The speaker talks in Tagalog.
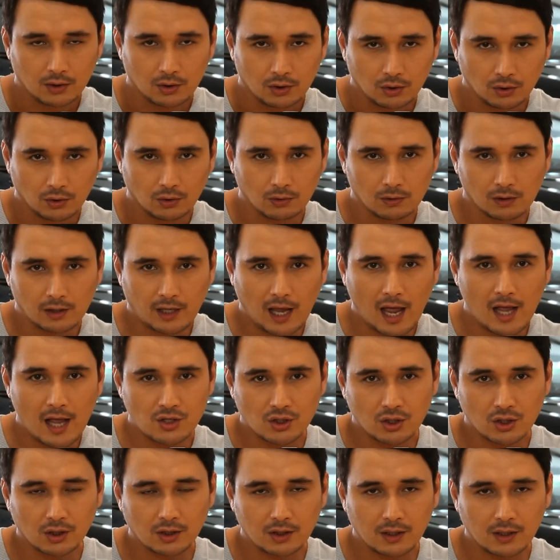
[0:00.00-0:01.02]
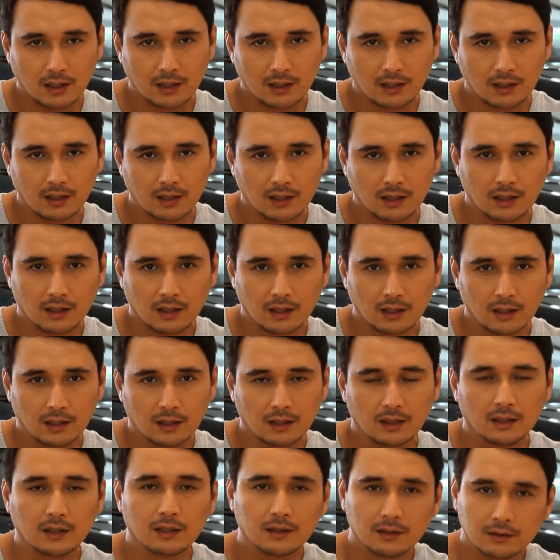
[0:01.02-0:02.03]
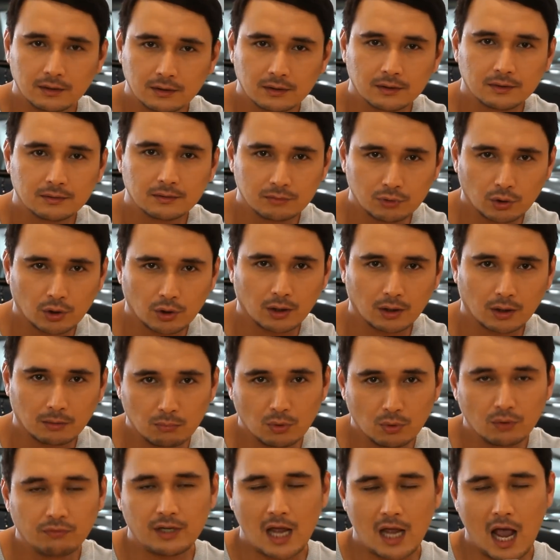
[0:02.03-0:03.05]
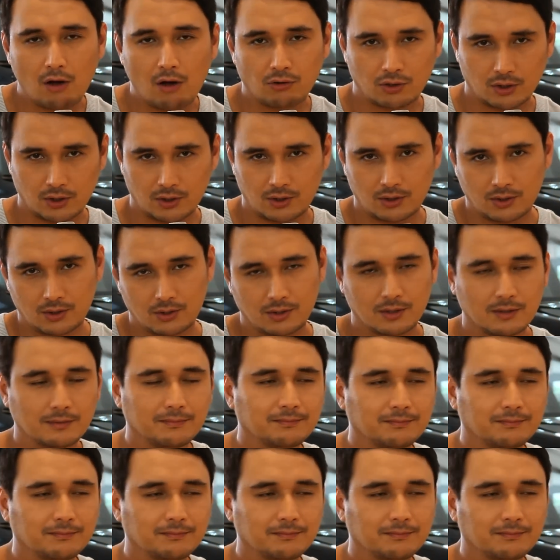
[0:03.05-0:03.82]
you'll catch it in uh, your movie houses.